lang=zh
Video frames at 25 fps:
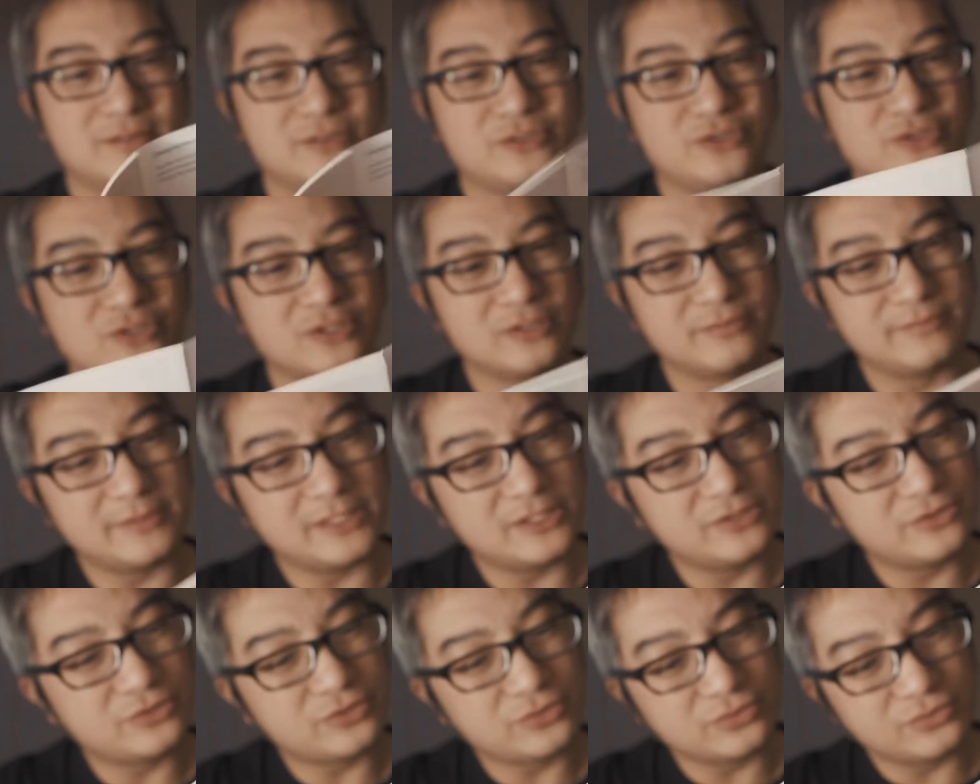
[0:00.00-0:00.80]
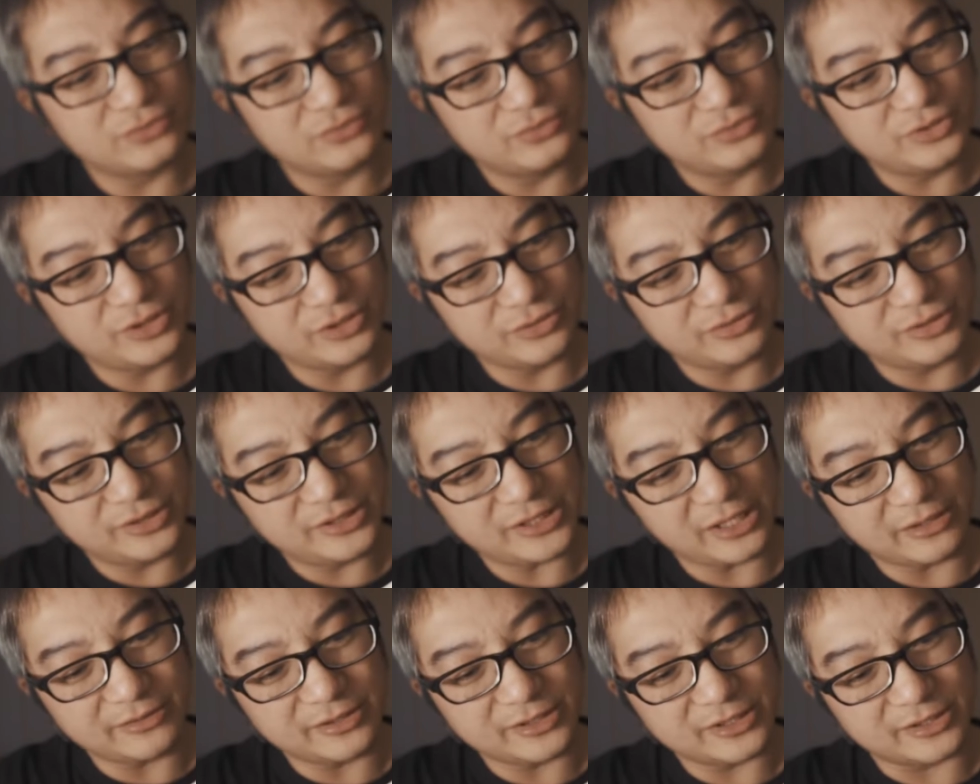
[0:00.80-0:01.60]
说明书就是
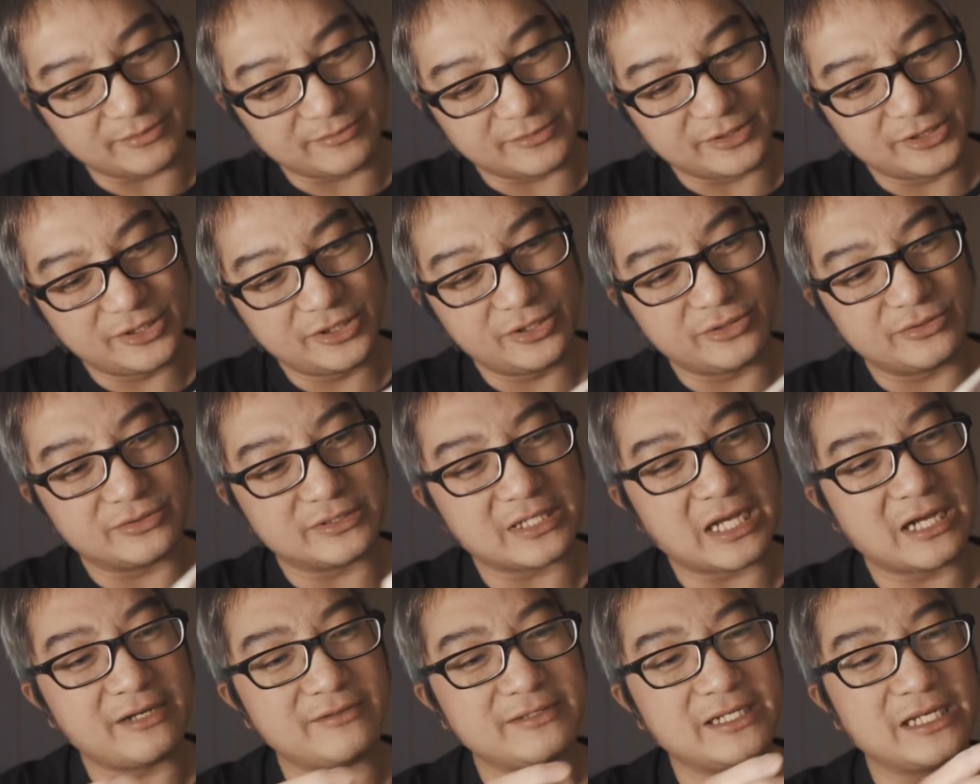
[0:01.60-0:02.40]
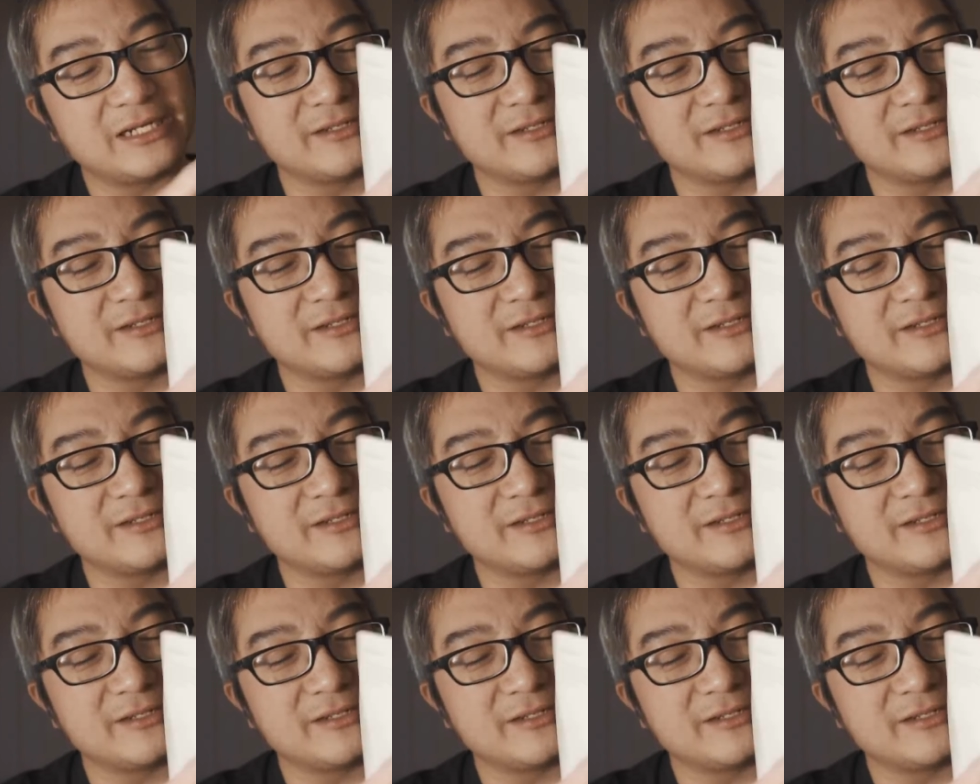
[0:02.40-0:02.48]
教你怎么用，然后你